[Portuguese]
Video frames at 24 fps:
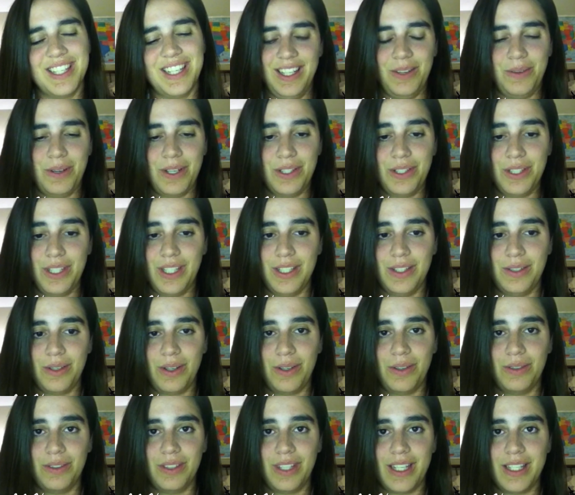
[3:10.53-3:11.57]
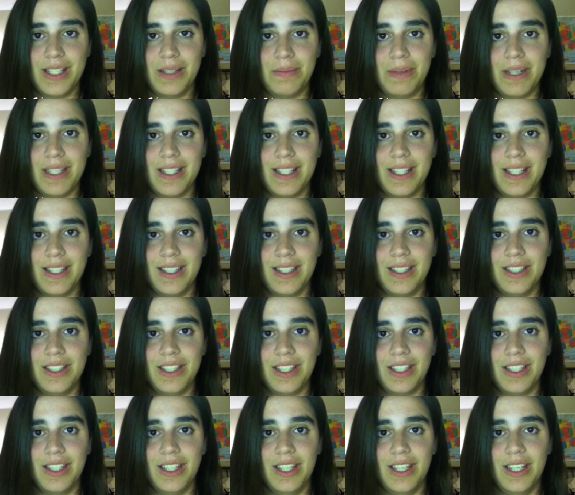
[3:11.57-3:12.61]
Eu acho que isso acontece bastante
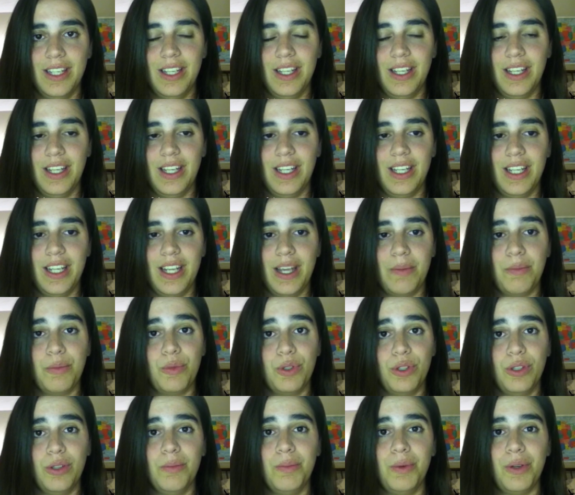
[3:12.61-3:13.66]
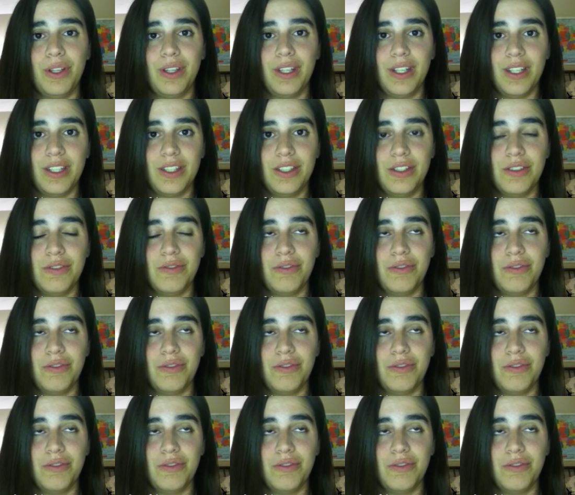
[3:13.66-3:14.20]
aqui e é muito importante.